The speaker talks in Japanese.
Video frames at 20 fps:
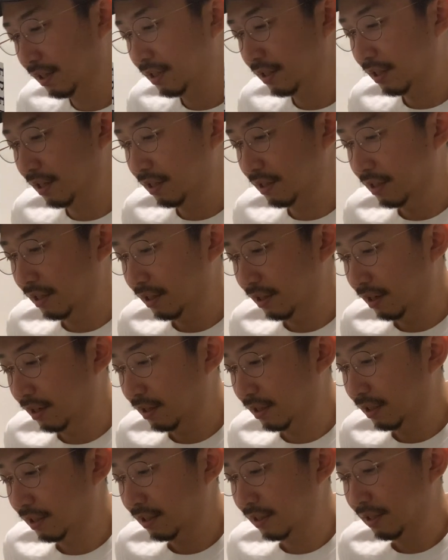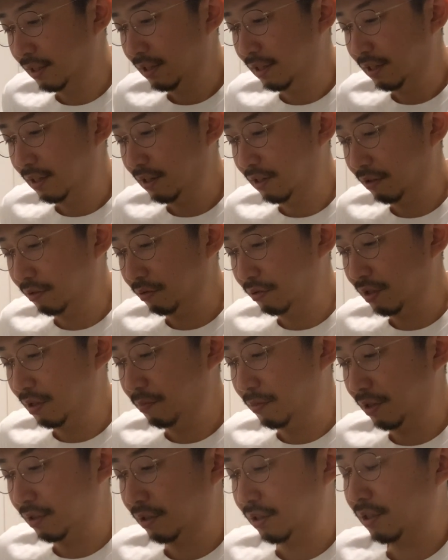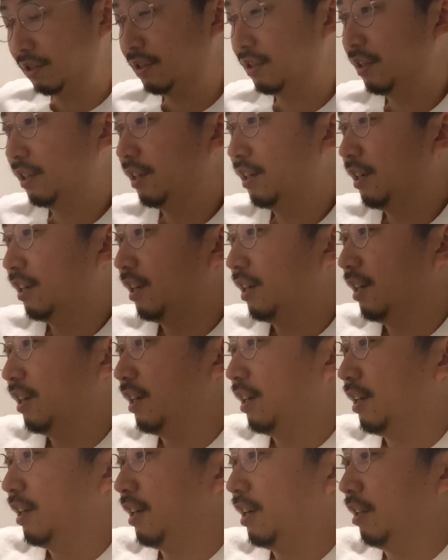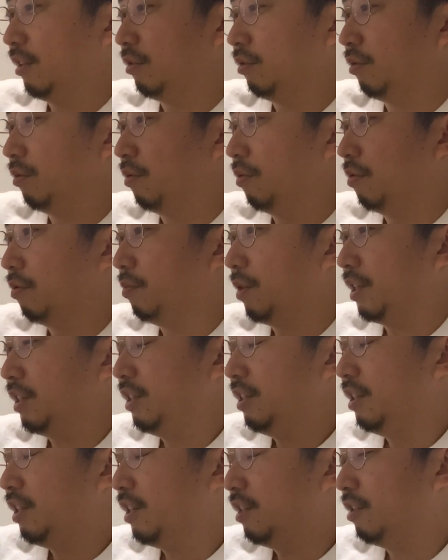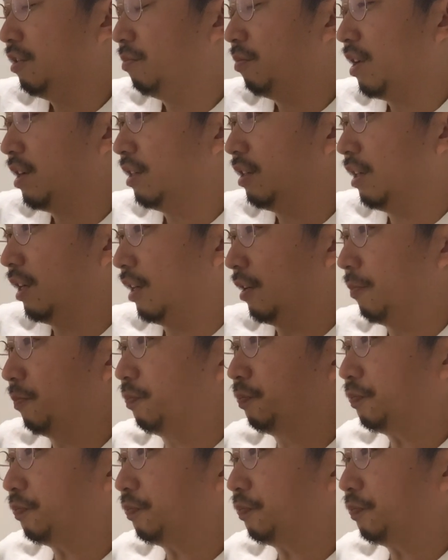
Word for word: 先生が、ありがとうございます。えっ、と、まあ、インディーズ漫画